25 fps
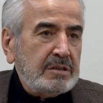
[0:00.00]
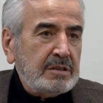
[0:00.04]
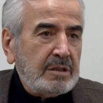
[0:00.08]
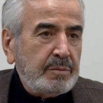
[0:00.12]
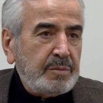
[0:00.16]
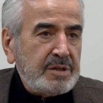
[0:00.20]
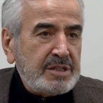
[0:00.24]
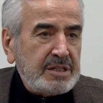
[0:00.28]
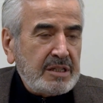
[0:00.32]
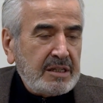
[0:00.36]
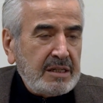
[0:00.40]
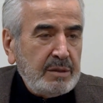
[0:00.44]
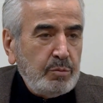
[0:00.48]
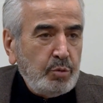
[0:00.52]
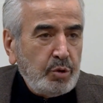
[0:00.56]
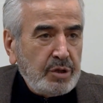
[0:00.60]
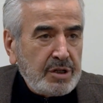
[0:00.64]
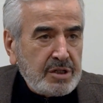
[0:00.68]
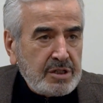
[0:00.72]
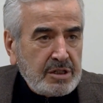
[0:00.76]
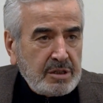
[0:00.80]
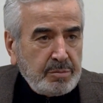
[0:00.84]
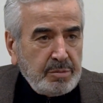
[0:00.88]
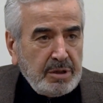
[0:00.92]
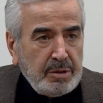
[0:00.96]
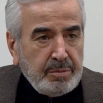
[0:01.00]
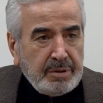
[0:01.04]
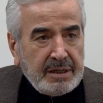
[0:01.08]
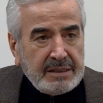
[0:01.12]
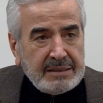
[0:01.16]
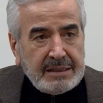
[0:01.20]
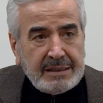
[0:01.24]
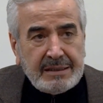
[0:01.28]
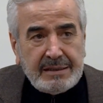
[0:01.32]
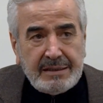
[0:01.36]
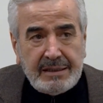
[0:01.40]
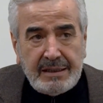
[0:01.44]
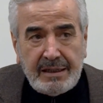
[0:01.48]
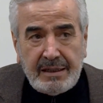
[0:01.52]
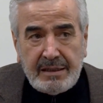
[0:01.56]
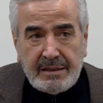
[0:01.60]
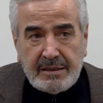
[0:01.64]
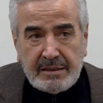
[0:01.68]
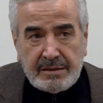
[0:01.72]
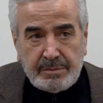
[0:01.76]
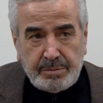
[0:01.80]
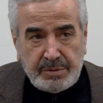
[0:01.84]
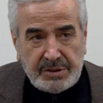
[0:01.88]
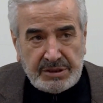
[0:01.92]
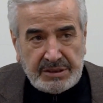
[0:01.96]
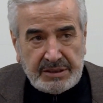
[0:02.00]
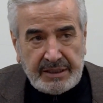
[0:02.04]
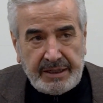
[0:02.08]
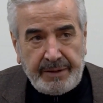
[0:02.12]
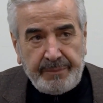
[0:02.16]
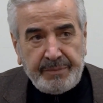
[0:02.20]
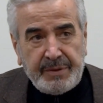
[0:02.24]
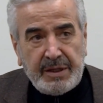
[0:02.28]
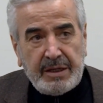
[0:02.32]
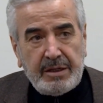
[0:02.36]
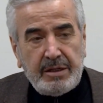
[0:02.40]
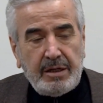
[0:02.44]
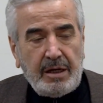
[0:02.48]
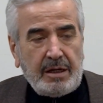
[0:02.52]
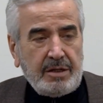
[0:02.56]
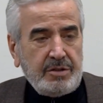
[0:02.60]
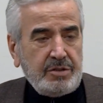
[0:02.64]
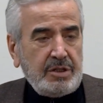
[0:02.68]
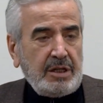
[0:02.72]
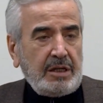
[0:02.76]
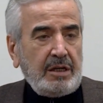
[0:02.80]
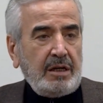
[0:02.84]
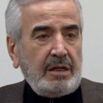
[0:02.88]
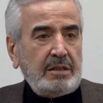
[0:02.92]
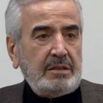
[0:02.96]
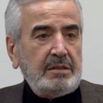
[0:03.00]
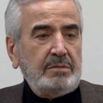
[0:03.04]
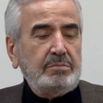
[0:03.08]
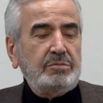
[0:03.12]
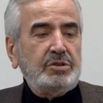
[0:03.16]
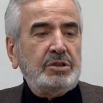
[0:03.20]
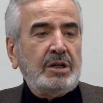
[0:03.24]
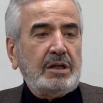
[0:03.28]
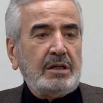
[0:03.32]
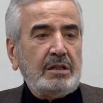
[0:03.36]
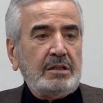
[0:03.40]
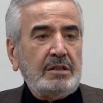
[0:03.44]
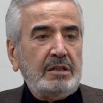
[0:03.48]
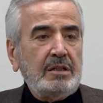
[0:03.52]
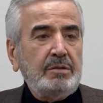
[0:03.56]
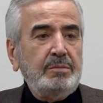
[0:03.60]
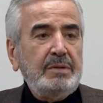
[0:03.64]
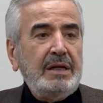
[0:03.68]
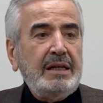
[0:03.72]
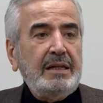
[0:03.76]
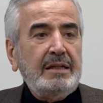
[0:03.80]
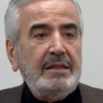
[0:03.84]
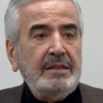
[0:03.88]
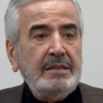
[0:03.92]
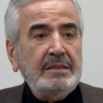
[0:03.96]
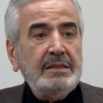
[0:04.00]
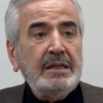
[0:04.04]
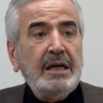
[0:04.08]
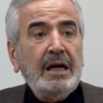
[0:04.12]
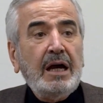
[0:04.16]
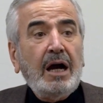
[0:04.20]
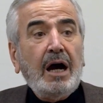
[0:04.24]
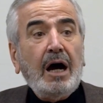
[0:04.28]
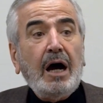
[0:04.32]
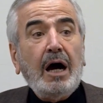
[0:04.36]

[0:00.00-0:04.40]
Ramazan'a münasır bir ibadet değildir bize, Yani zekatın şartları bellidir.